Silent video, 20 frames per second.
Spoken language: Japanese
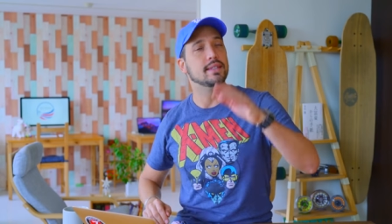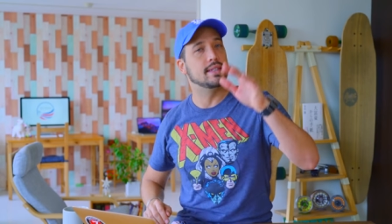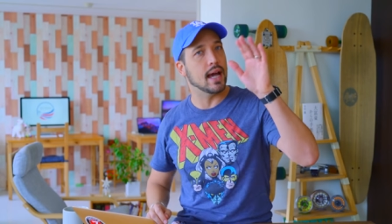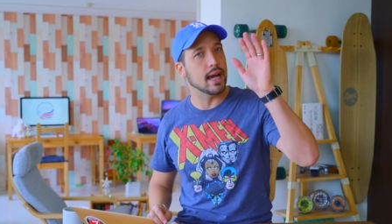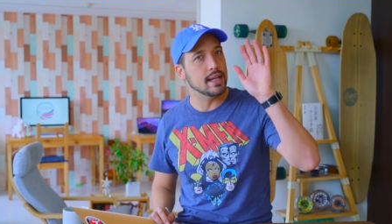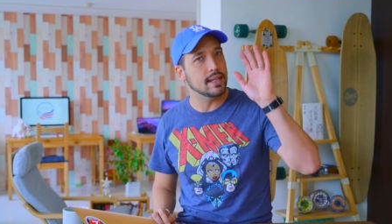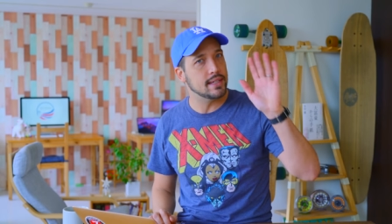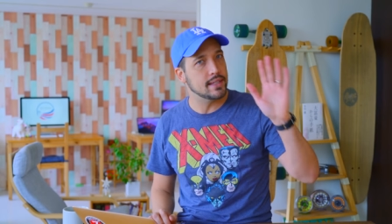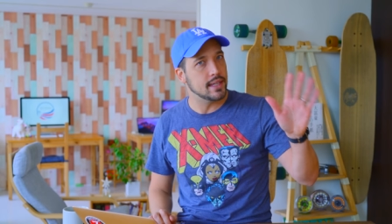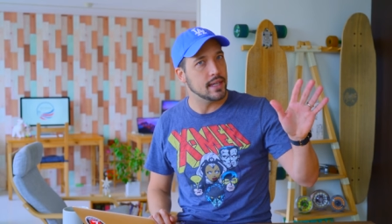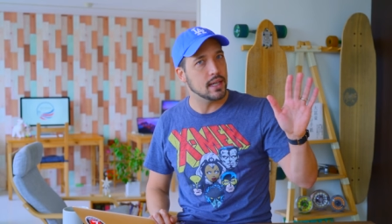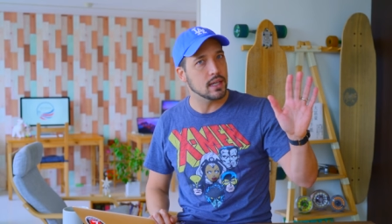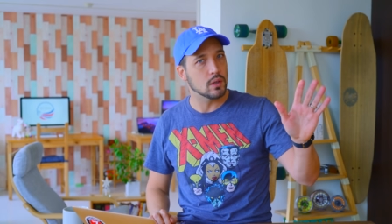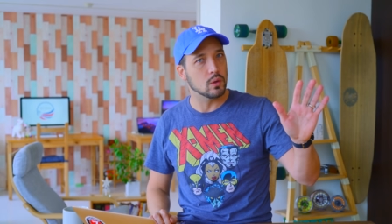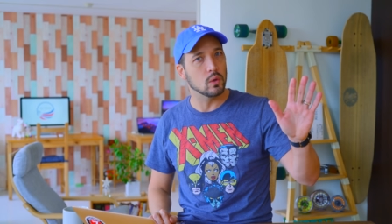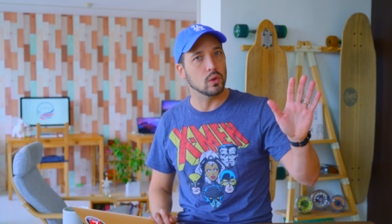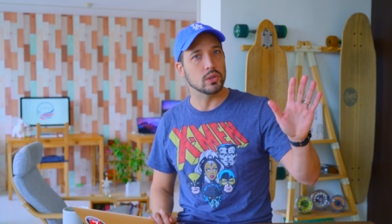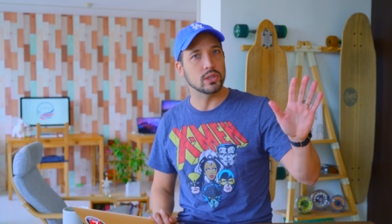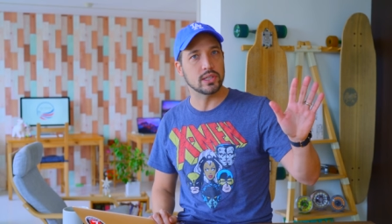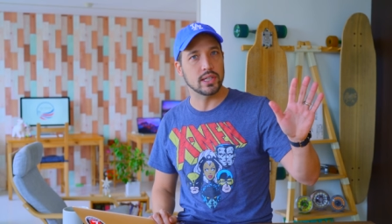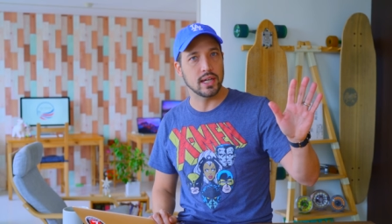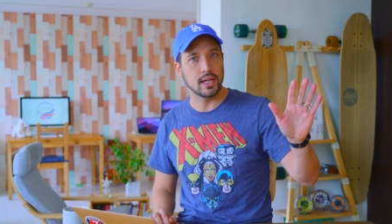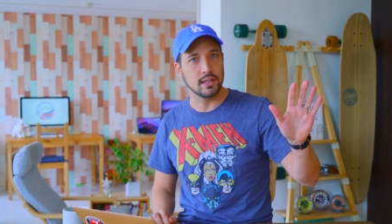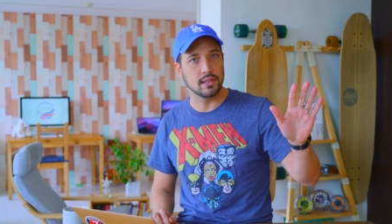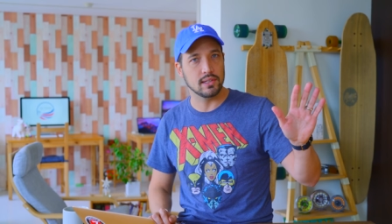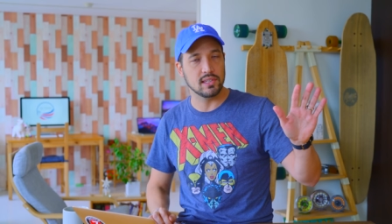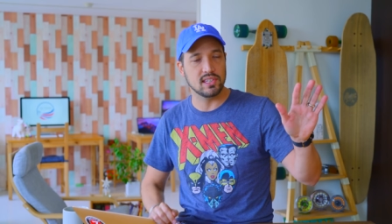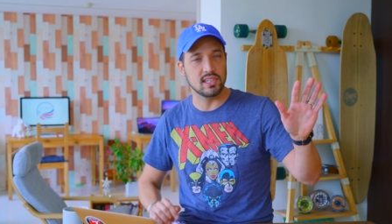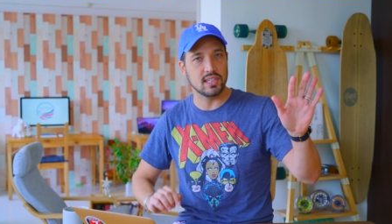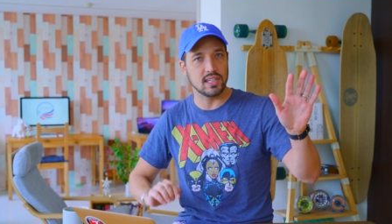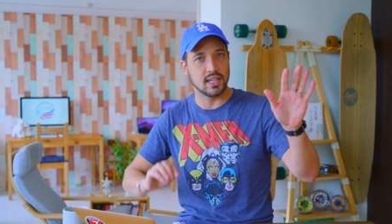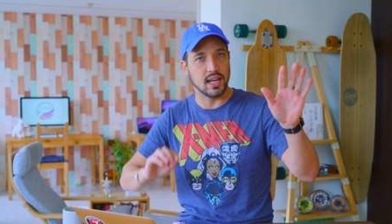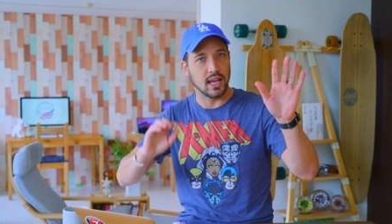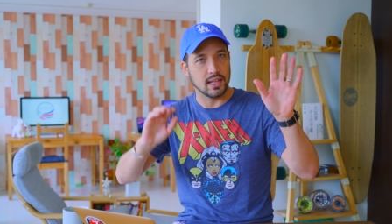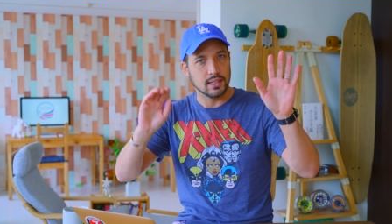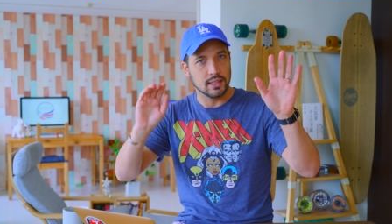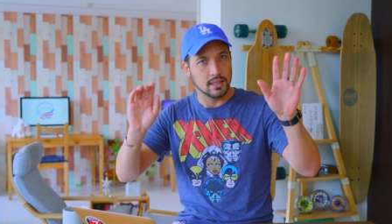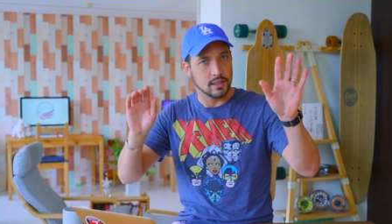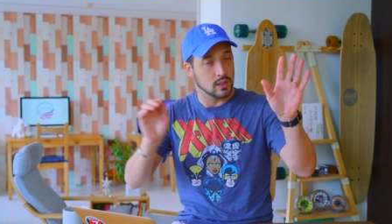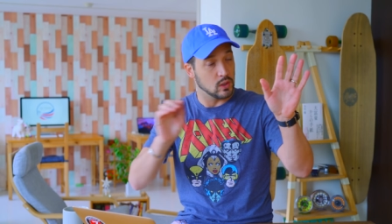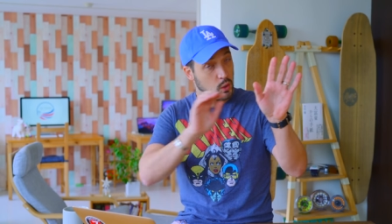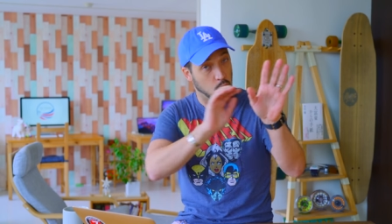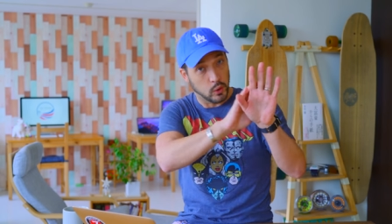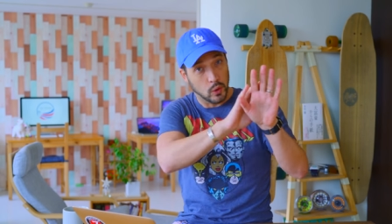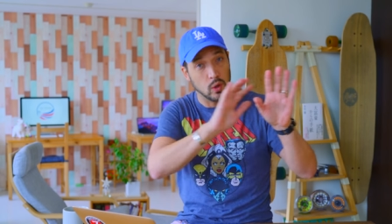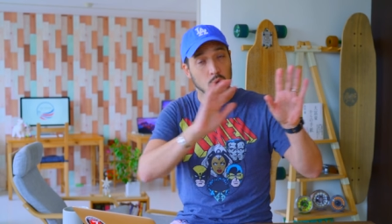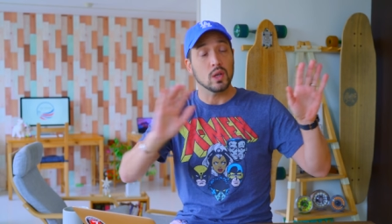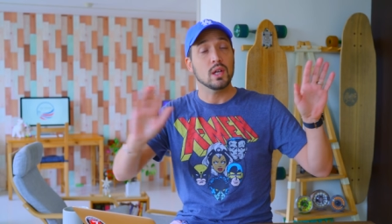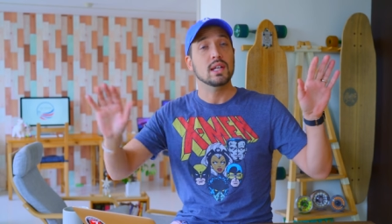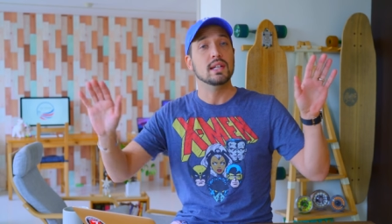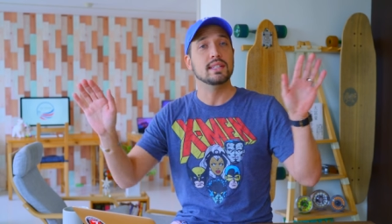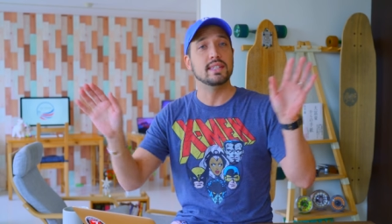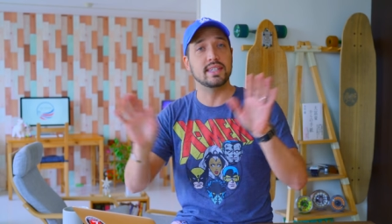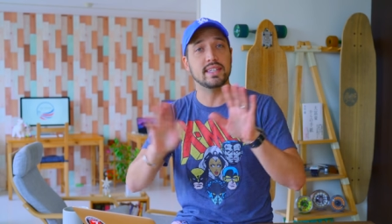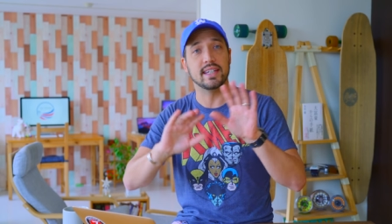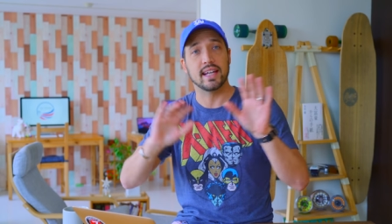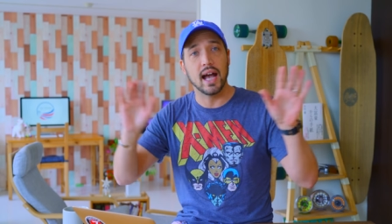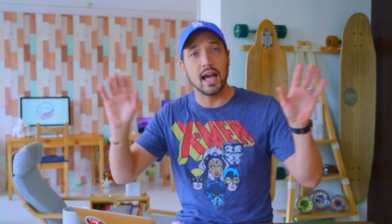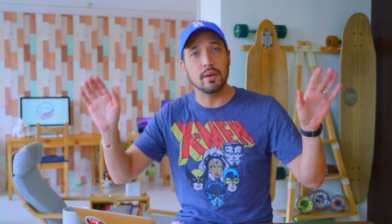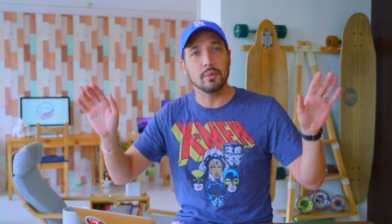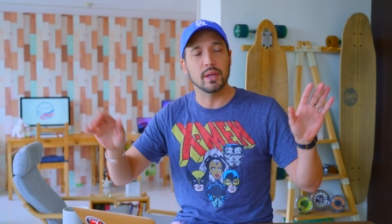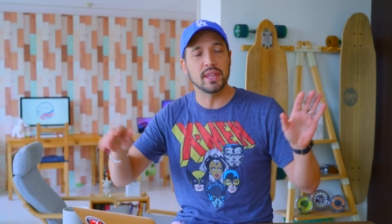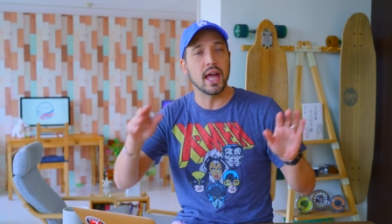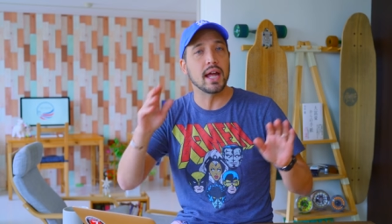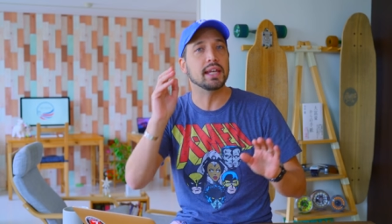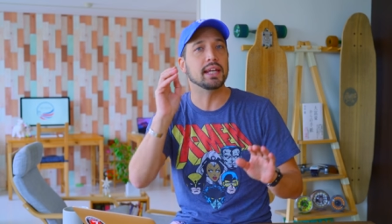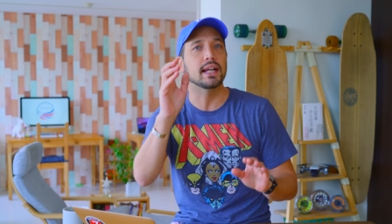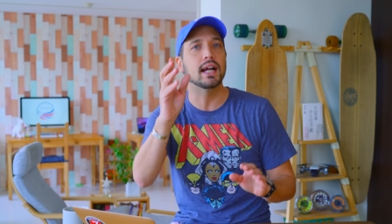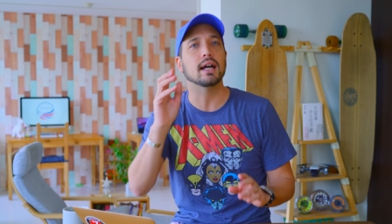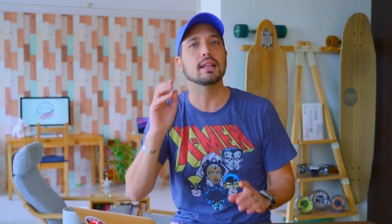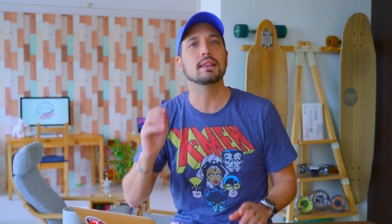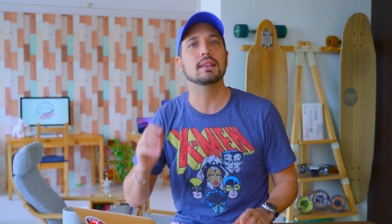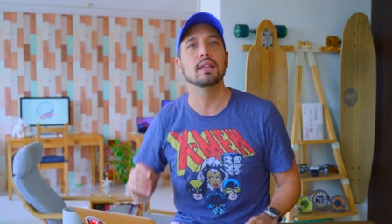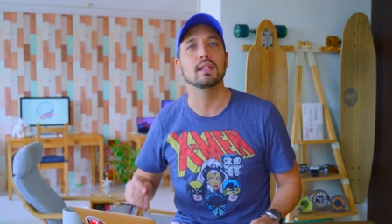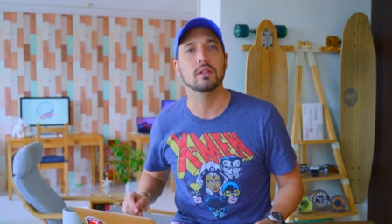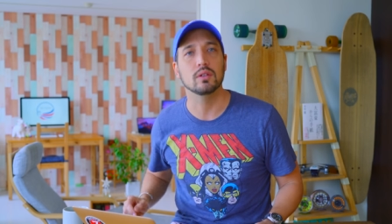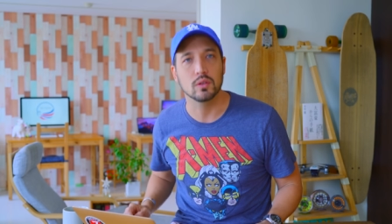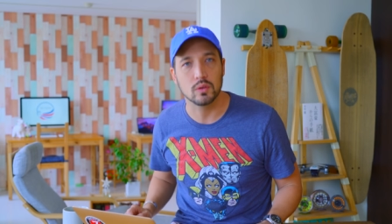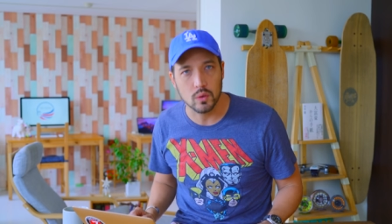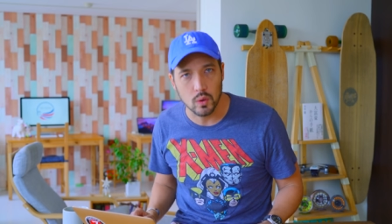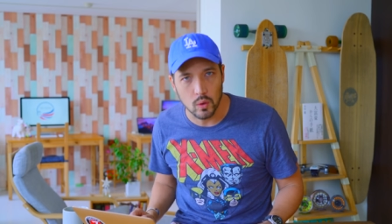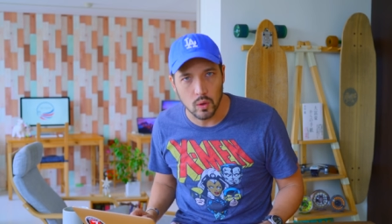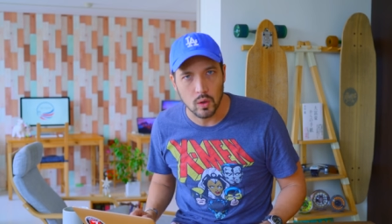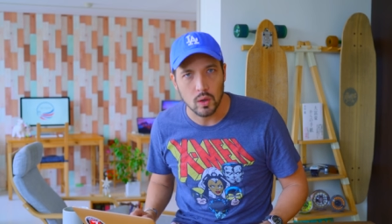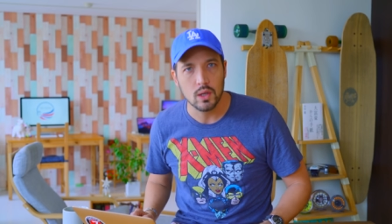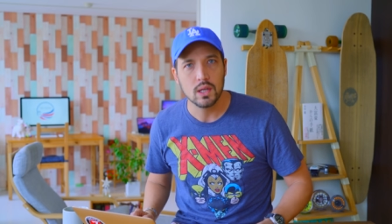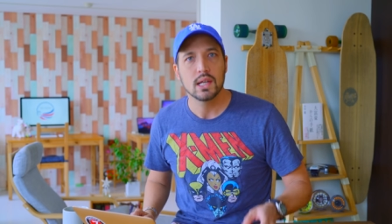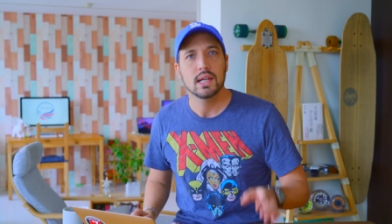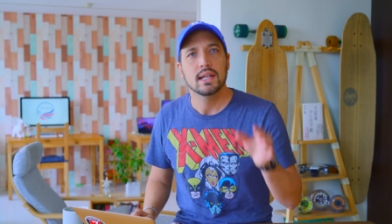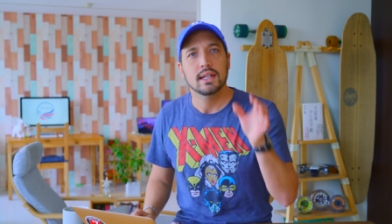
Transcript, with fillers: 大成功している人の違いは何かっていうと、